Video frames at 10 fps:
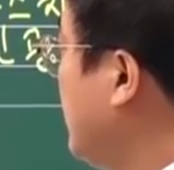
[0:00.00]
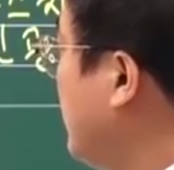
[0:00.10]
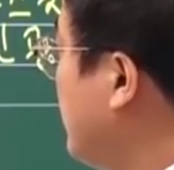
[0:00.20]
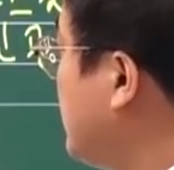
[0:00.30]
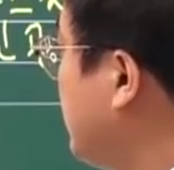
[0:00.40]

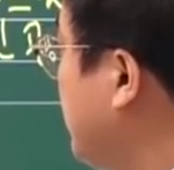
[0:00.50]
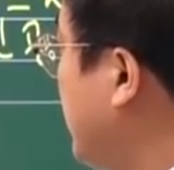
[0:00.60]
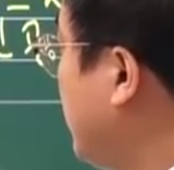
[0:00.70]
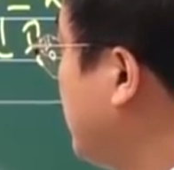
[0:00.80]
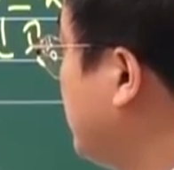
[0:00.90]
52
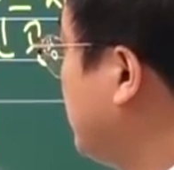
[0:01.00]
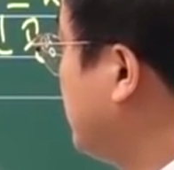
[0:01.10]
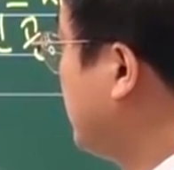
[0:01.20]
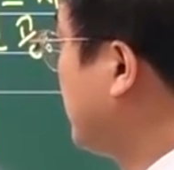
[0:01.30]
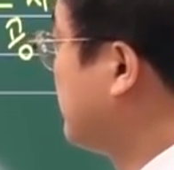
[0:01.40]
해도
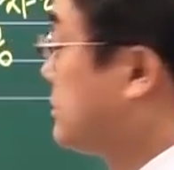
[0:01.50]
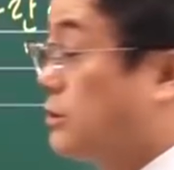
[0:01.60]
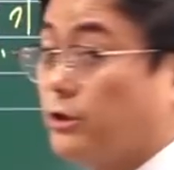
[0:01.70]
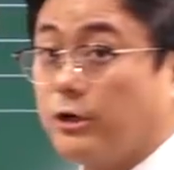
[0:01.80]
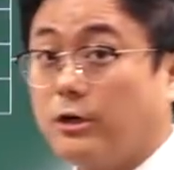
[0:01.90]
여러분
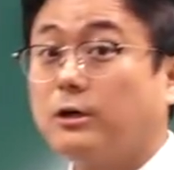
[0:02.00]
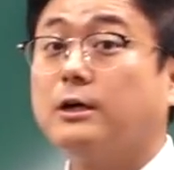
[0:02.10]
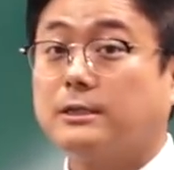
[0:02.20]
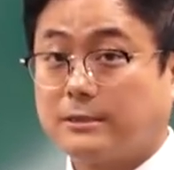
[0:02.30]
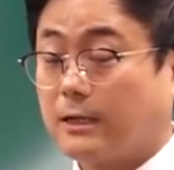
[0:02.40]
전혀
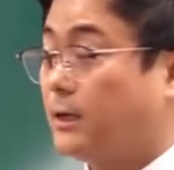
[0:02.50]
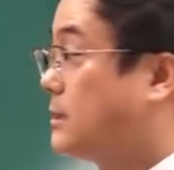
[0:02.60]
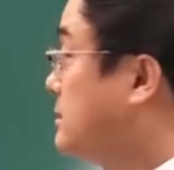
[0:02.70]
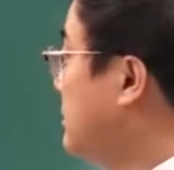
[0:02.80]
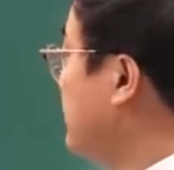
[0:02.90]
상관은